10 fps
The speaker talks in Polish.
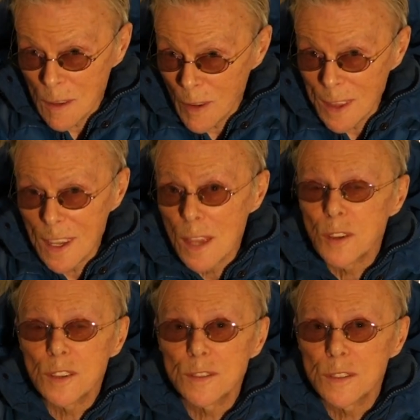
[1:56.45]
Wandeja
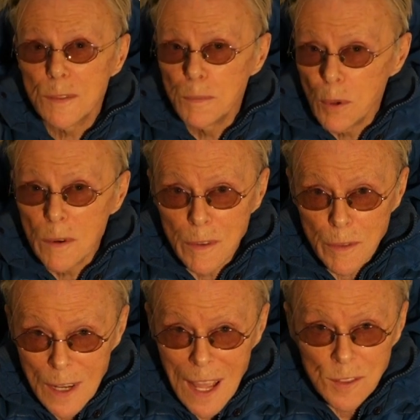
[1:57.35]
to jest, było we
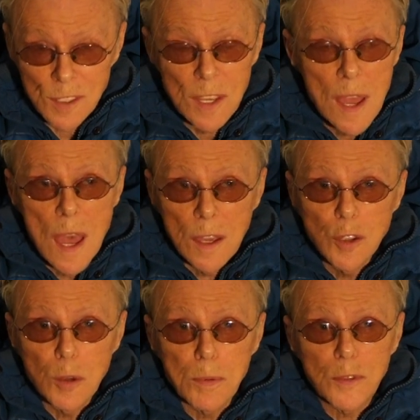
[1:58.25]
Francji i
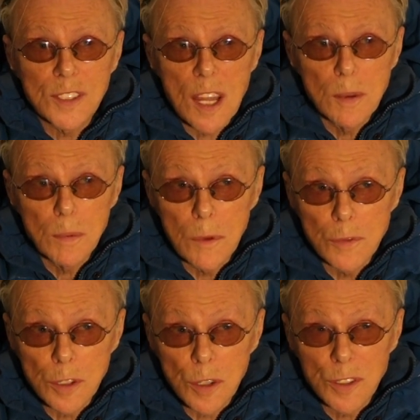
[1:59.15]
to powstanie było w
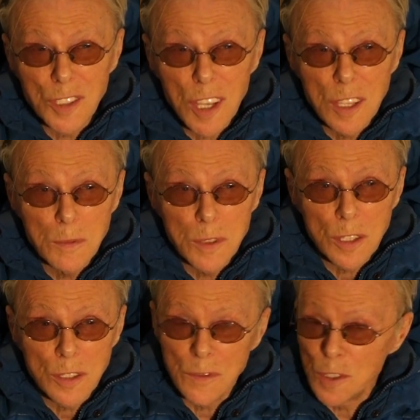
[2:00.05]

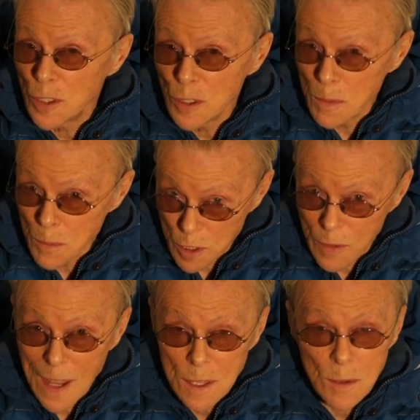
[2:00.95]

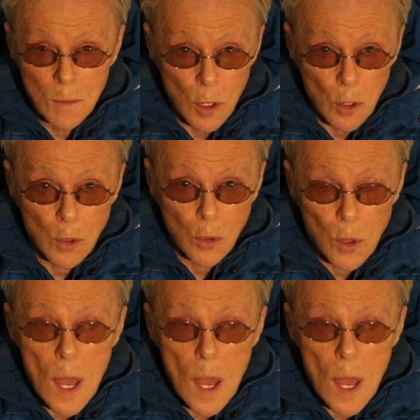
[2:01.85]
1794 roku.